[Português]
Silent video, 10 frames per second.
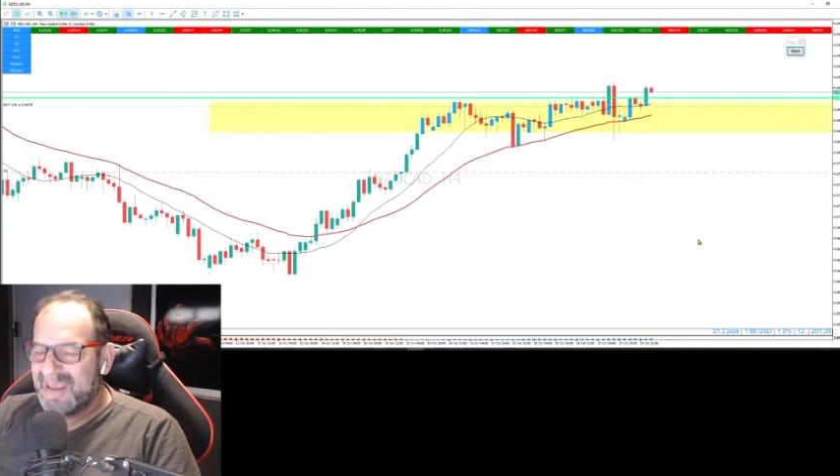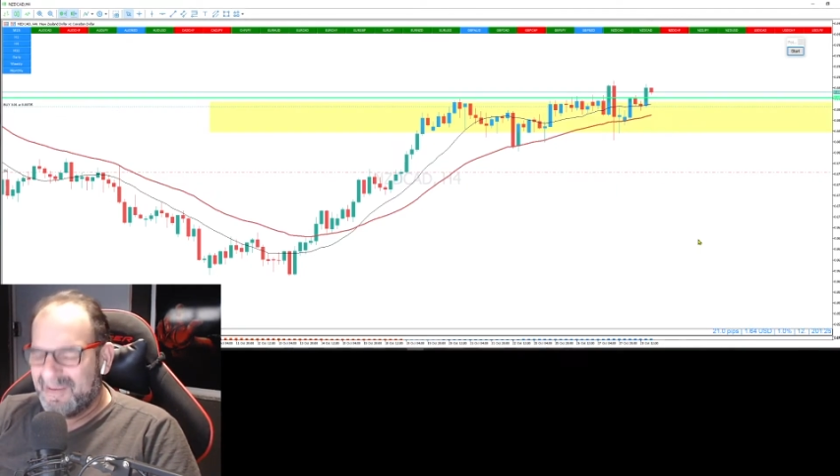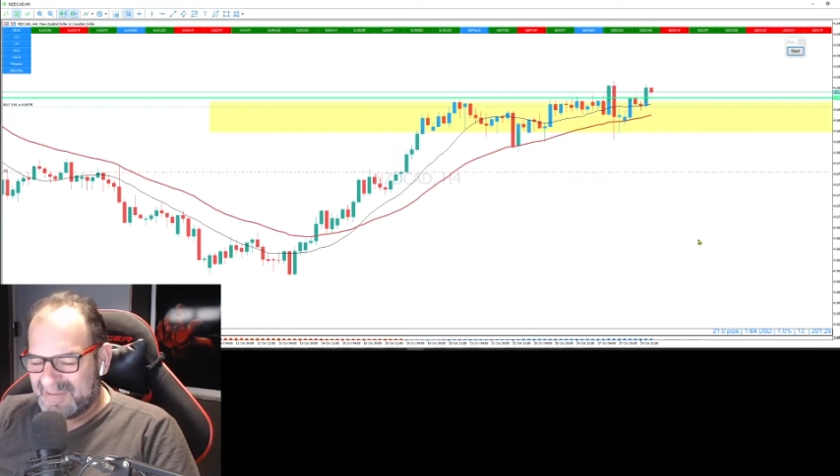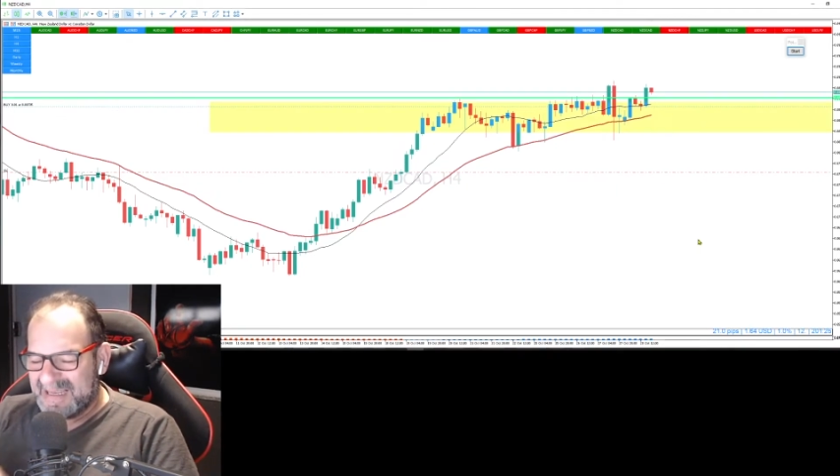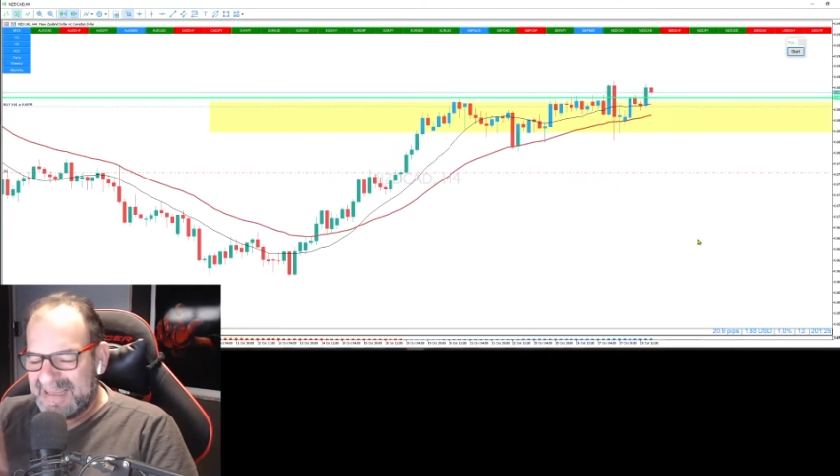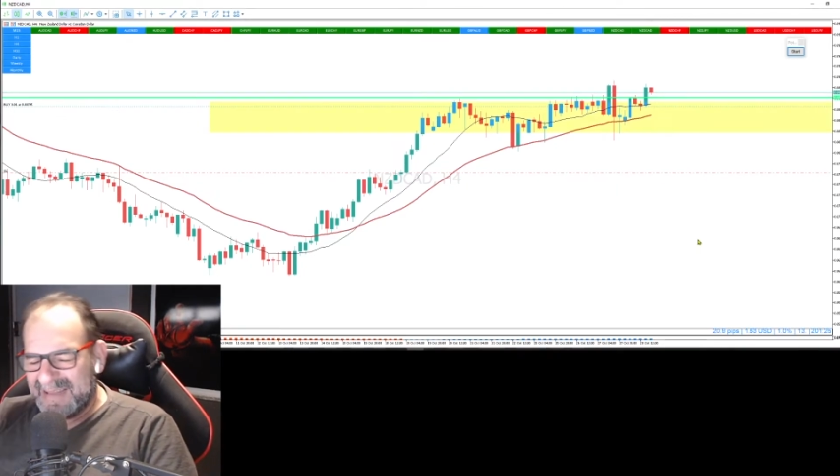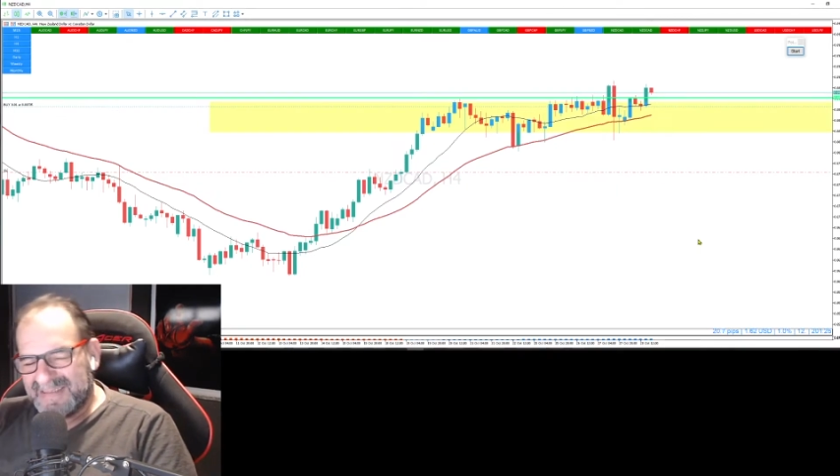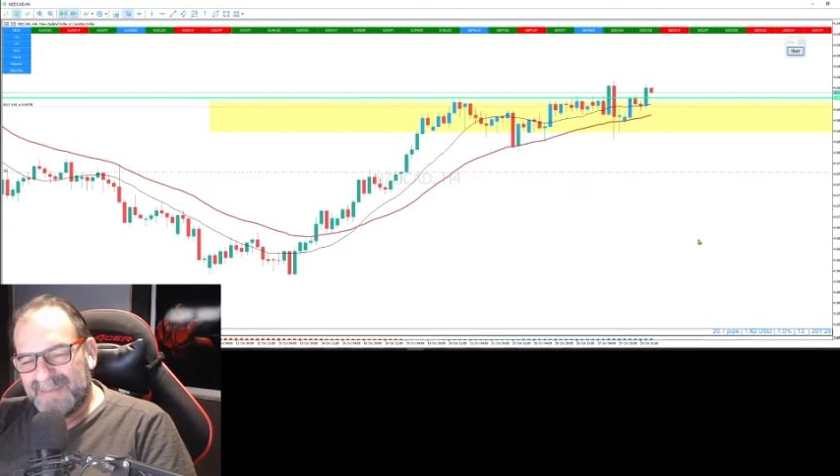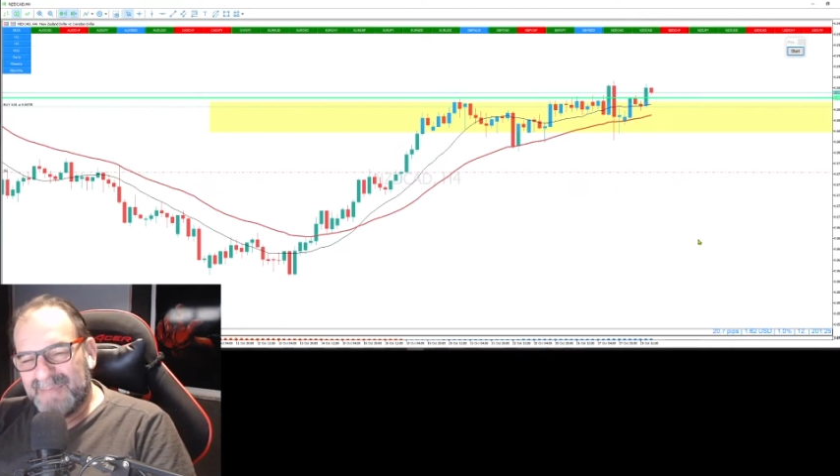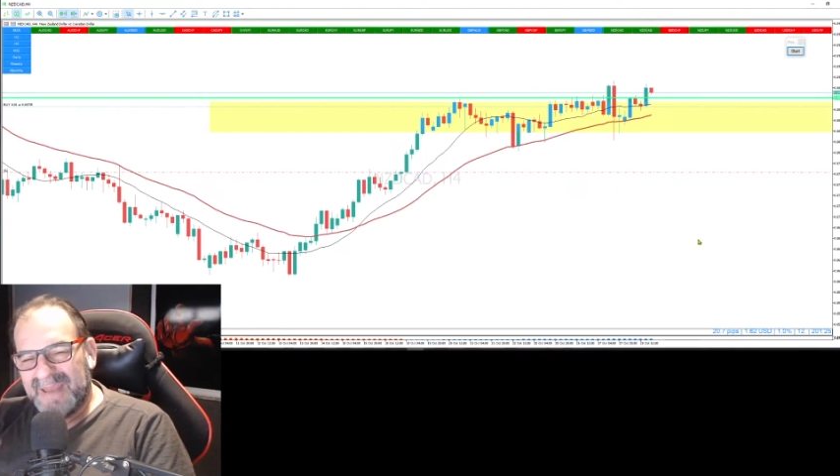e você ainda
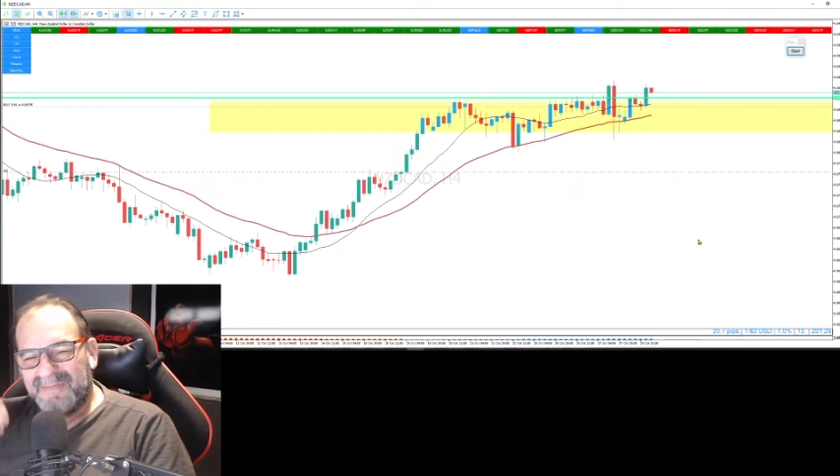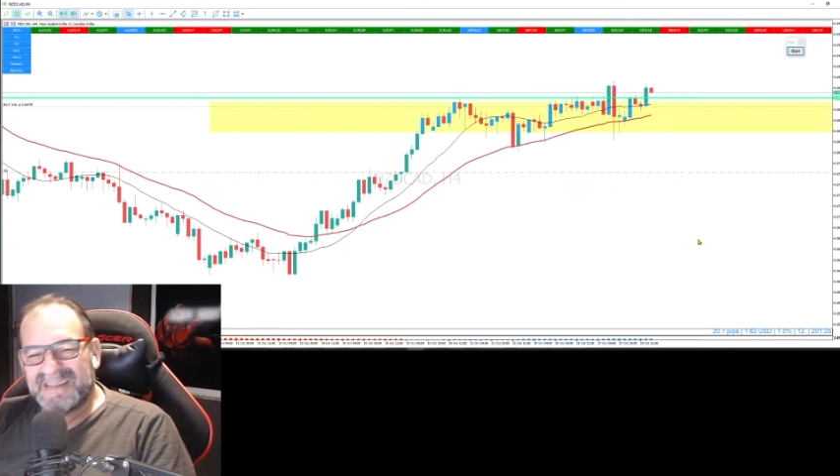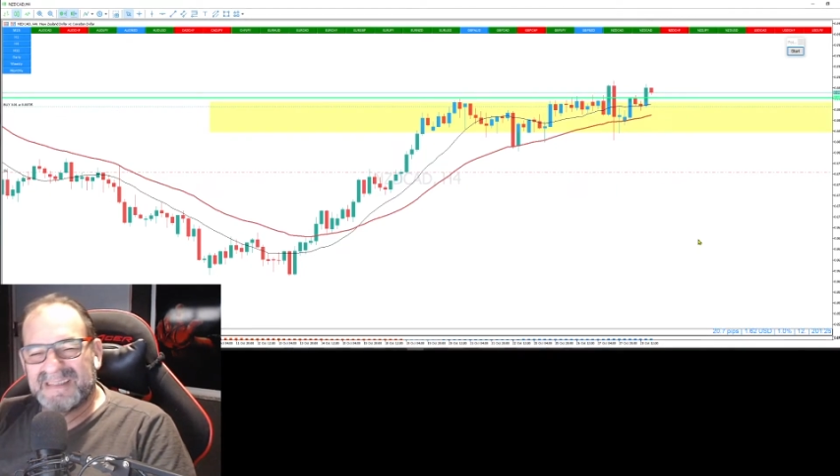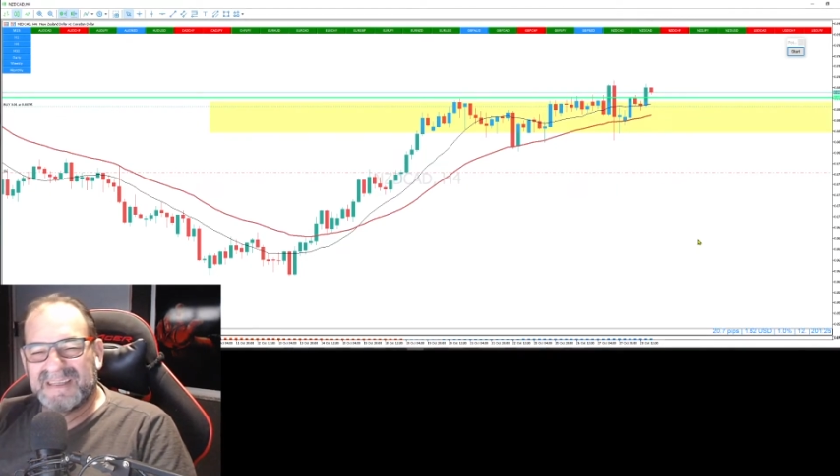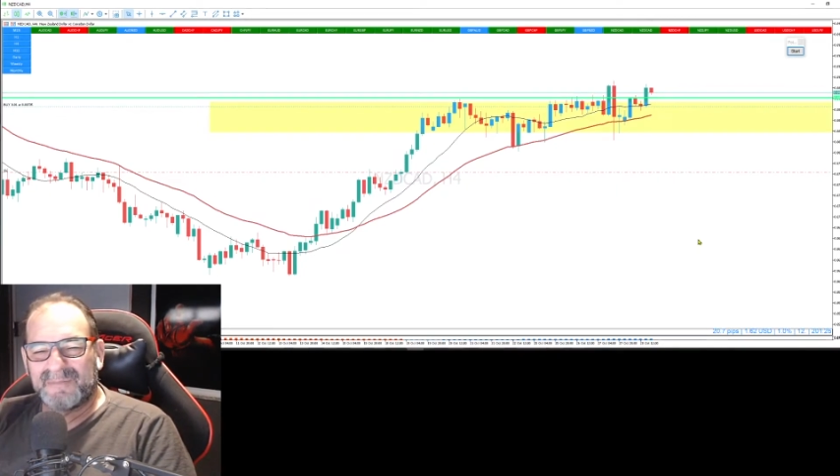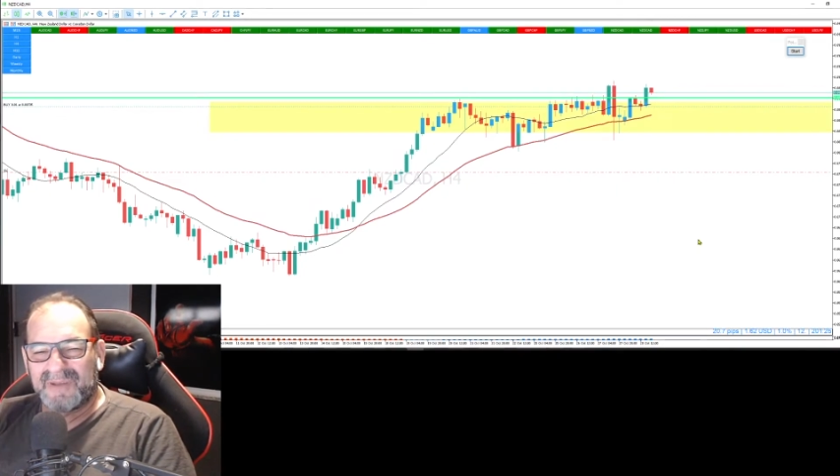se beneficia,